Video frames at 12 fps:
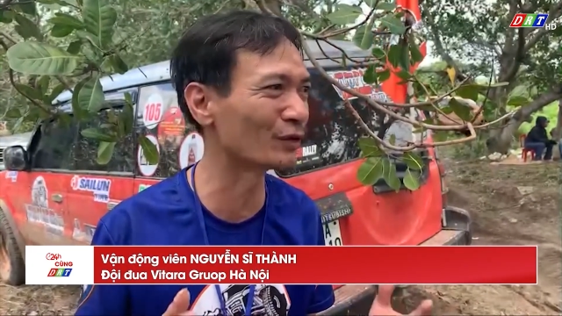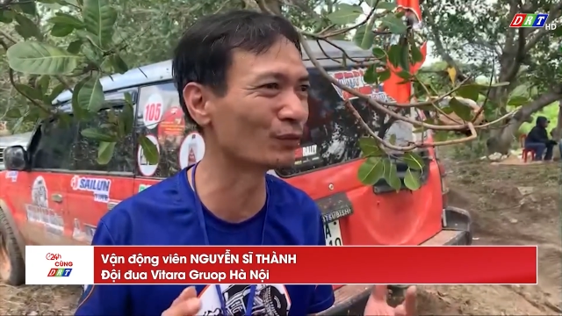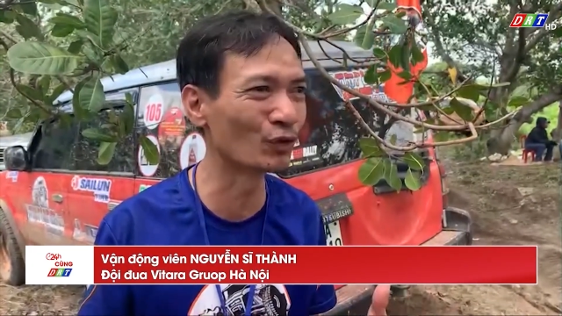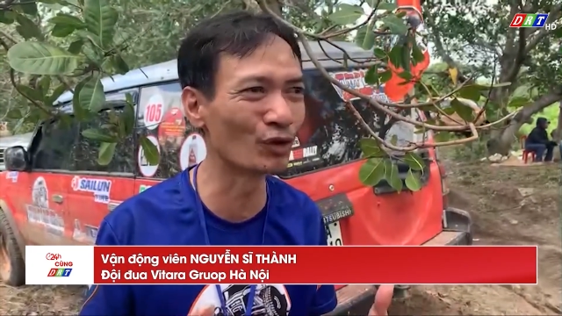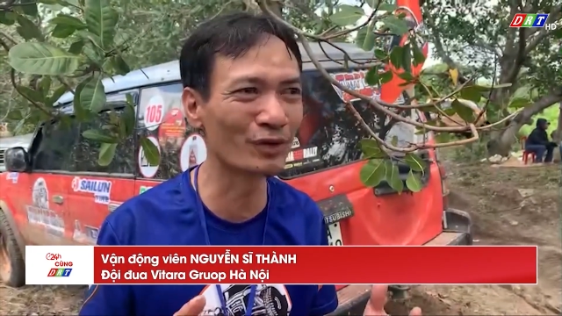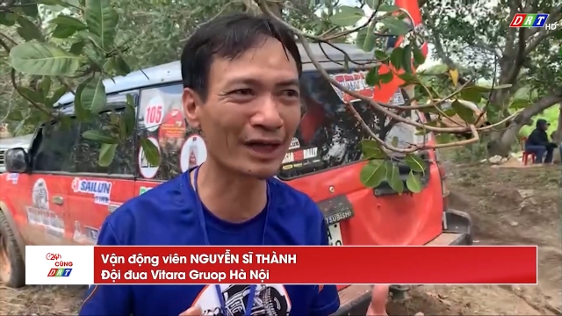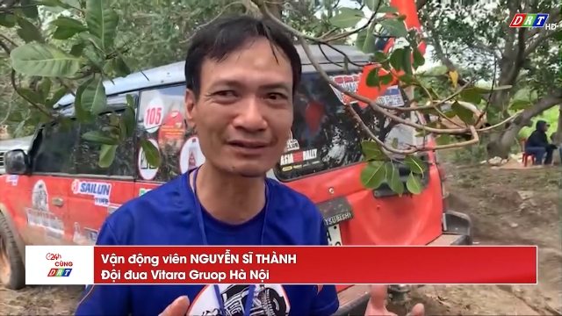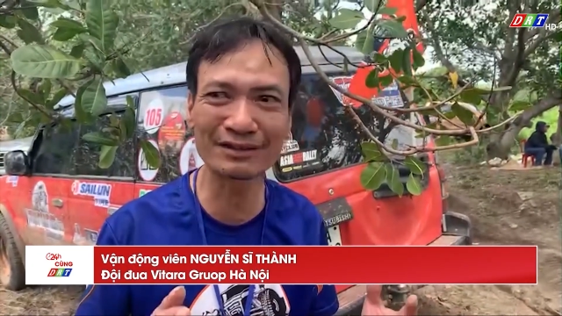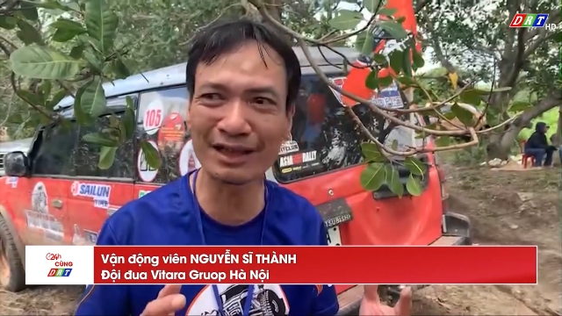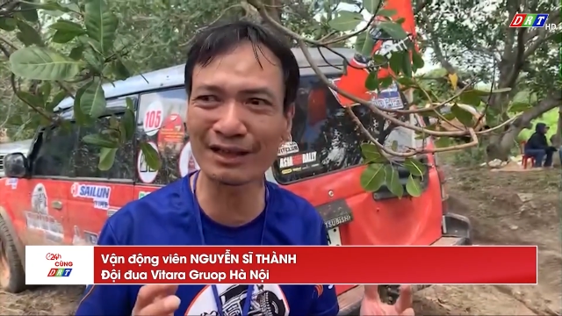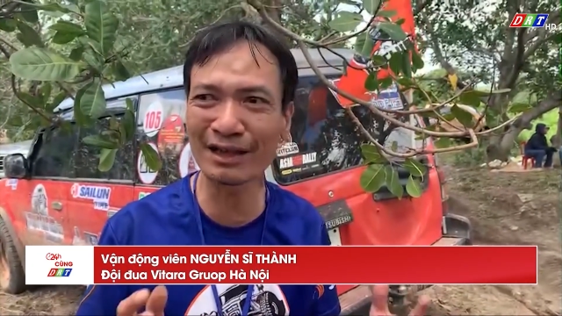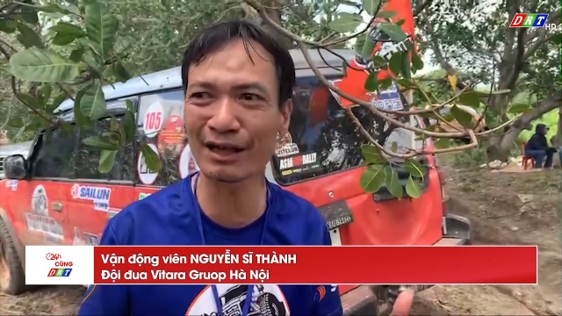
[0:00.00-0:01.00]
chúng tôi một cách
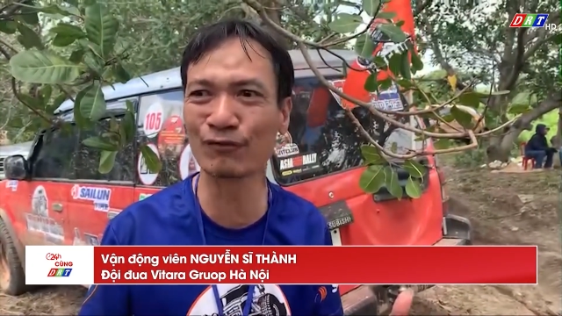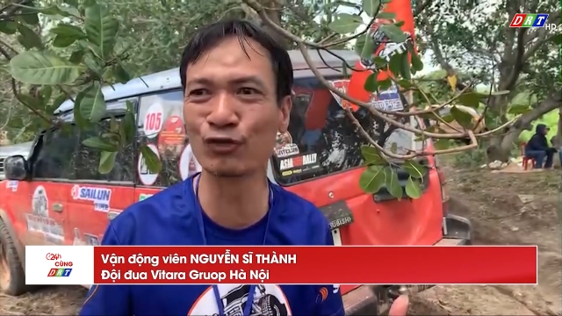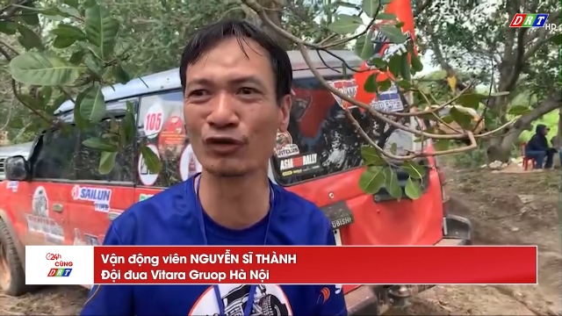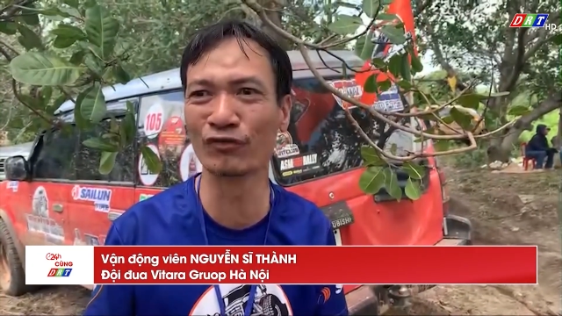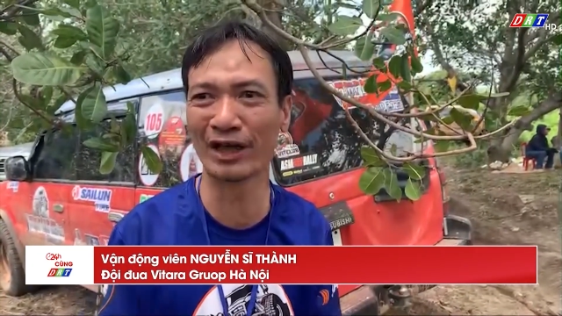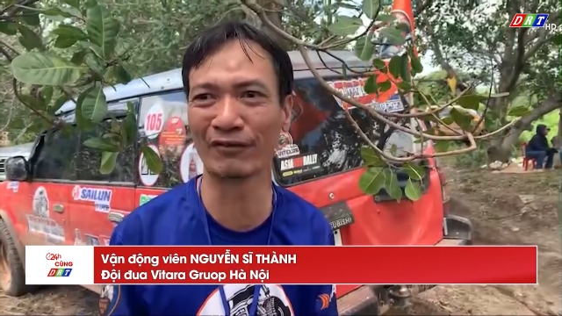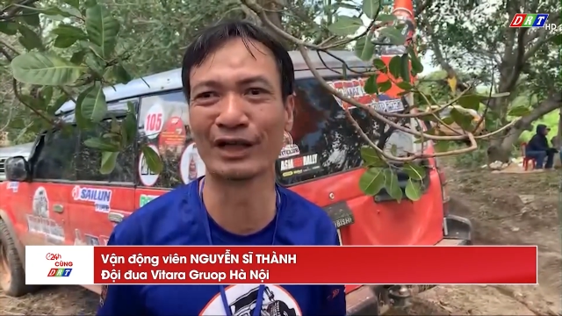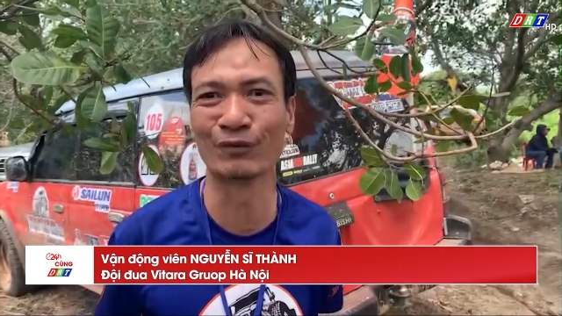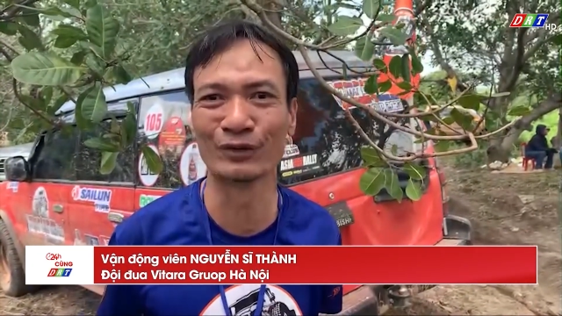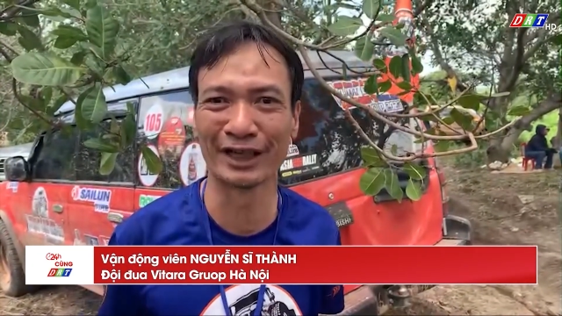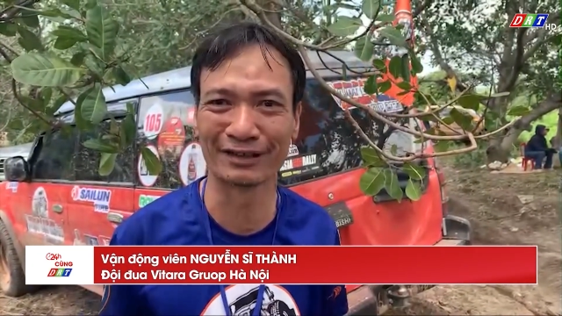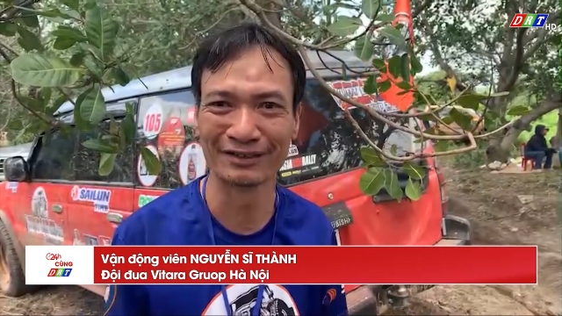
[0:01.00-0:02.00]
rất là vui vẻ và nồng
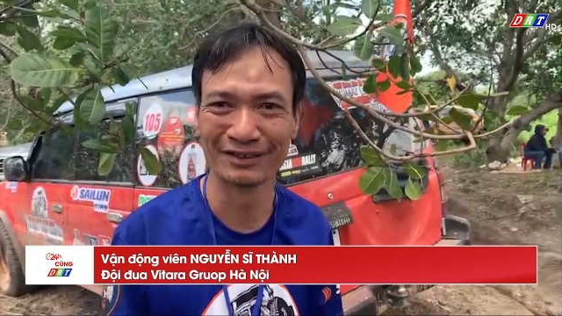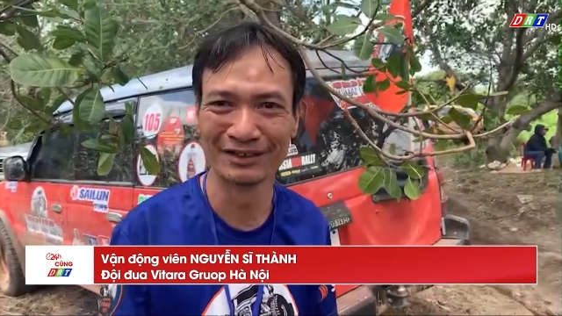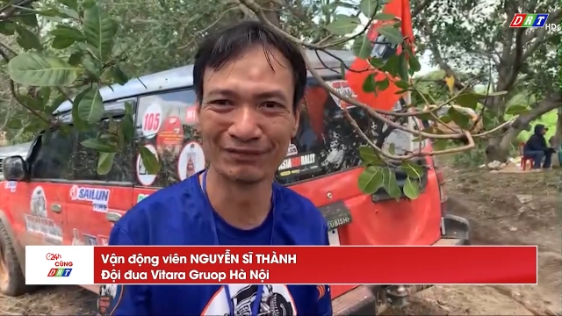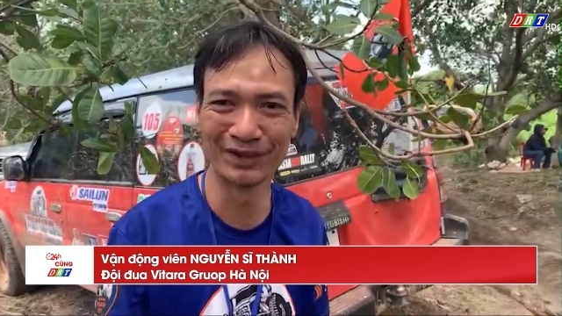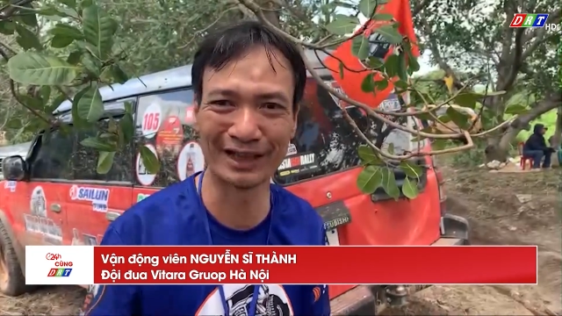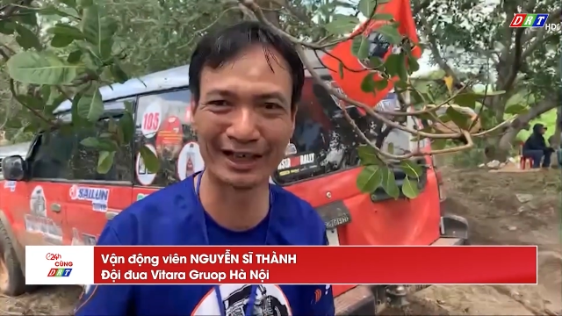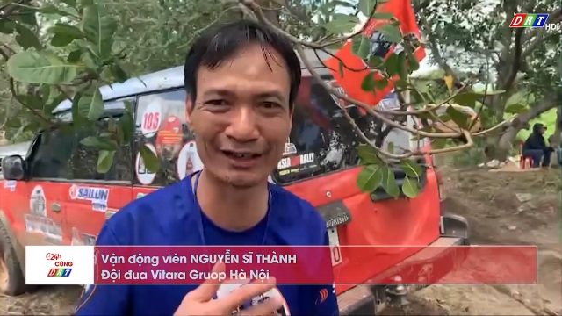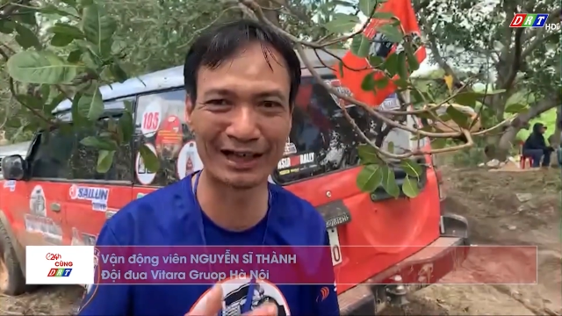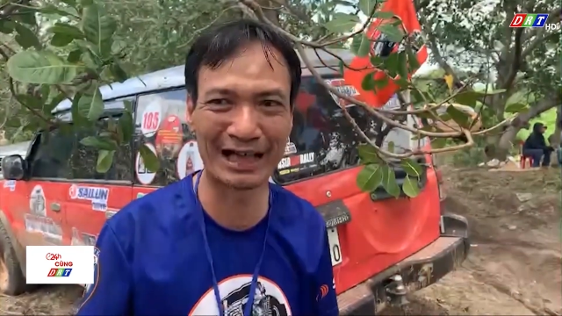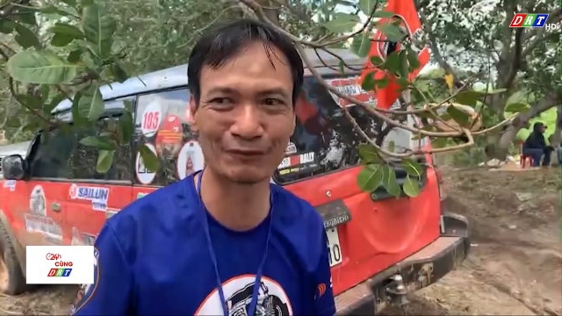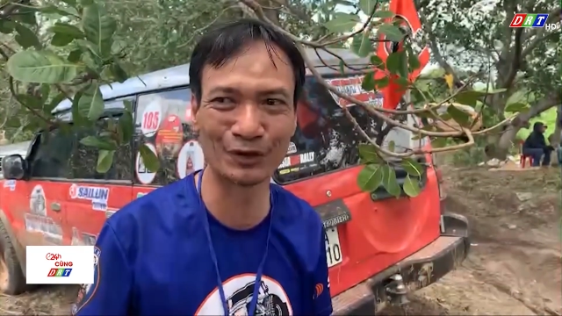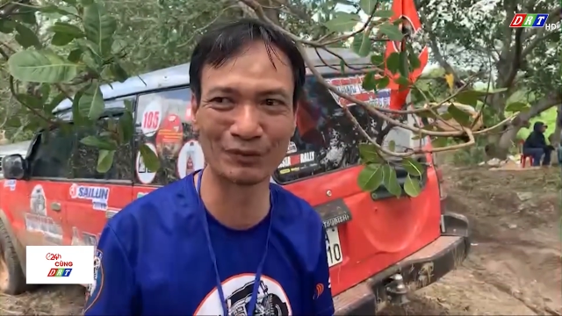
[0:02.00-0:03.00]
nhiệt. Một cái đấy là
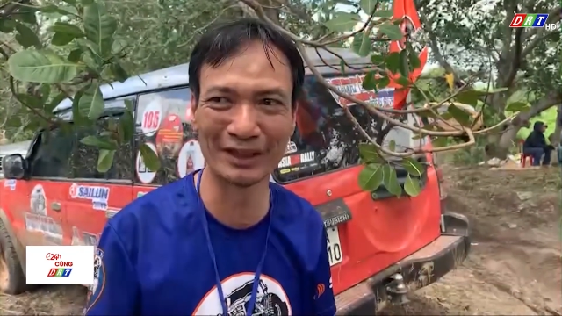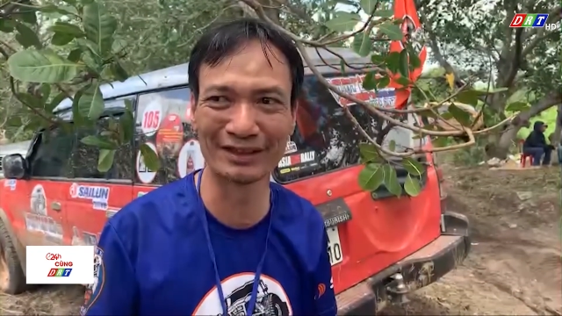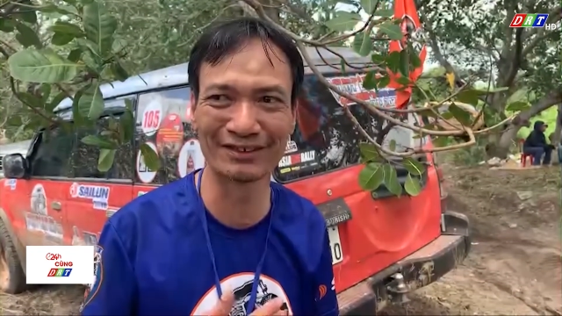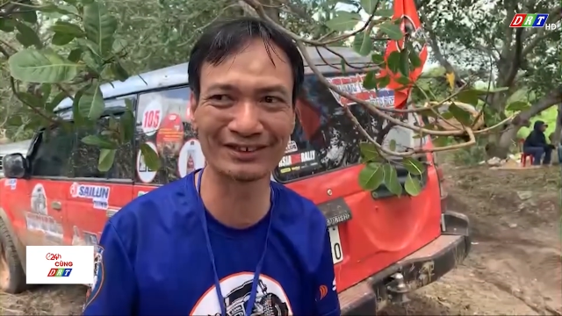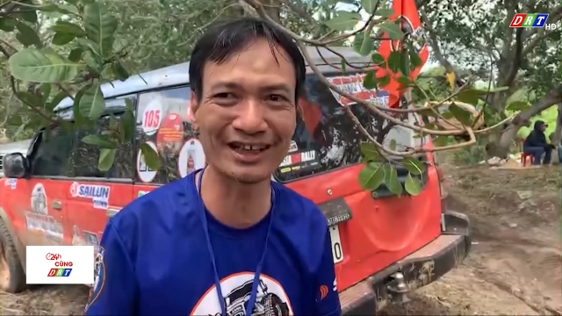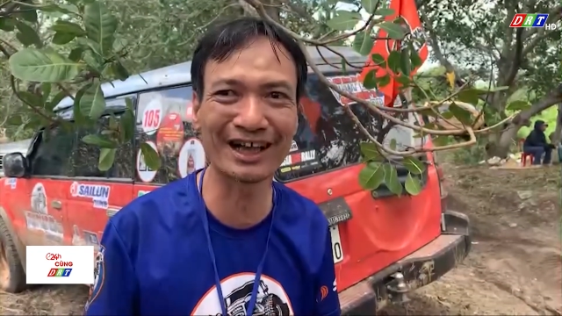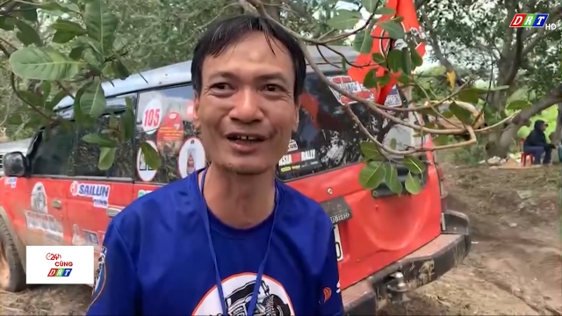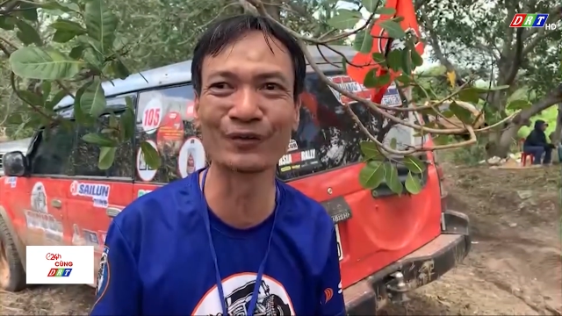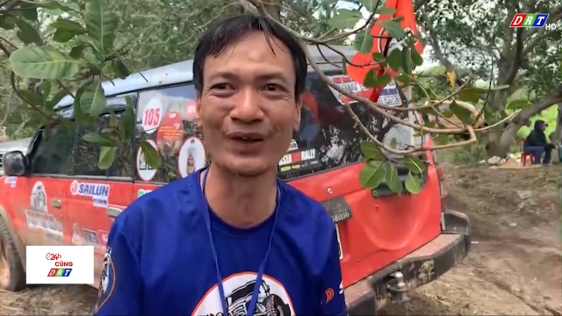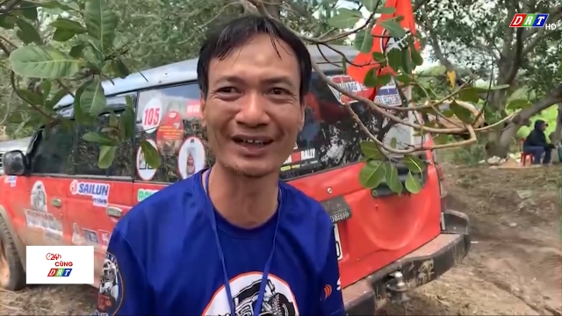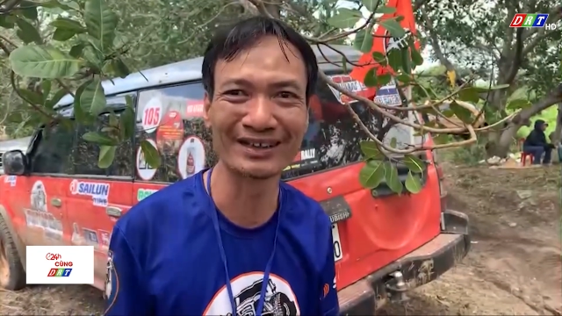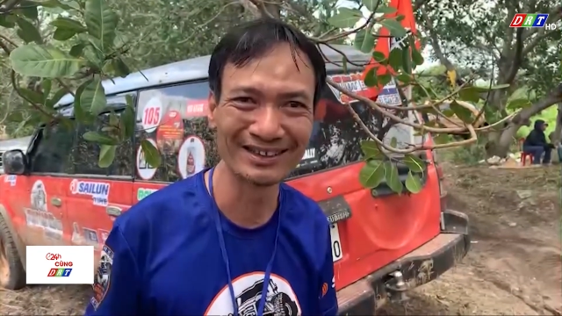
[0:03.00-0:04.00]
làm cho mình rất là hân hoan.